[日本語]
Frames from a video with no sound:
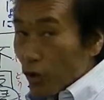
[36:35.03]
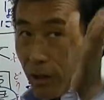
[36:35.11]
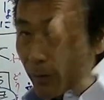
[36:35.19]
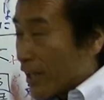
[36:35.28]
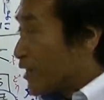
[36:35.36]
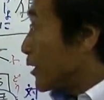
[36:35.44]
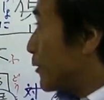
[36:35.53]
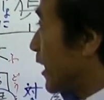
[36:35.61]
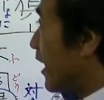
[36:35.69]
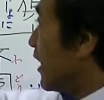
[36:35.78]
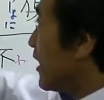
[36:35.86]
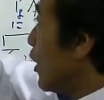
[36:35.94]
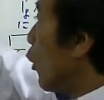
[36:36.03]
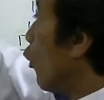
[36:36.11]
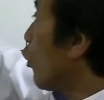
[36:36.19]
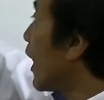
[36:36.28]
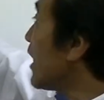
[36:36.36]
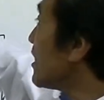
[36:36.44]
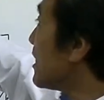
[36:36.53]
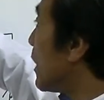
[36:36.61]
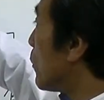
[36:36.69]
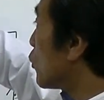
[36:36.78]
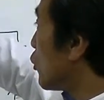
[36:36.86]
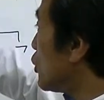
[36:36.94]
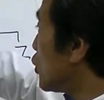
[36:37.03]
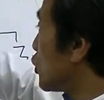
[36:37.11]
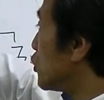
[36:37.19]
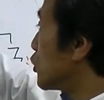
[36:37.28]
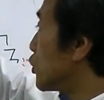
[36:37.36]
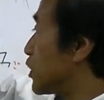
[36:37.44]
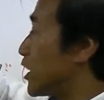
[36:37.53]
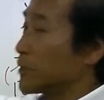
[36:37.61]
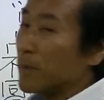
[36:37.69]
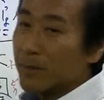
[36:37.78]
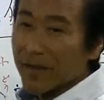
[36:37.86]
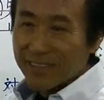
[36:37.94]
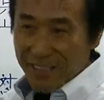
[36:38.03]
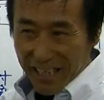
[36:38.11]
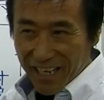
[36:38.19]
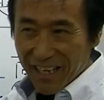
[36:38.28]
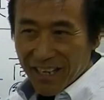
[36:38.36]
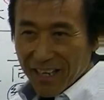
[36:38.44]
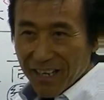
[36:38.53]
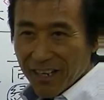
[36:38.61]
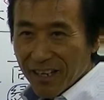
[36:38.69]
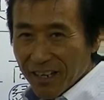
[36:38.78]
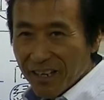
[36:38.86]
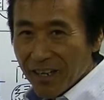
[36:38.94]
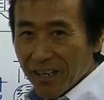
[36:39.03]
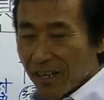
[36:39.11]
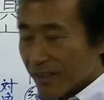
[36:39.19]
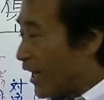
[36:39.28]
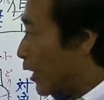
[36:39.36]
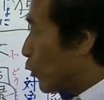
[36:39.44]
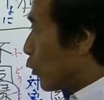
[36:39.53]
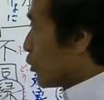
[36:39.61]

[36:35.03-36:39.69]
といたら私たちはねおかしなものに集中してしまいますからだからこの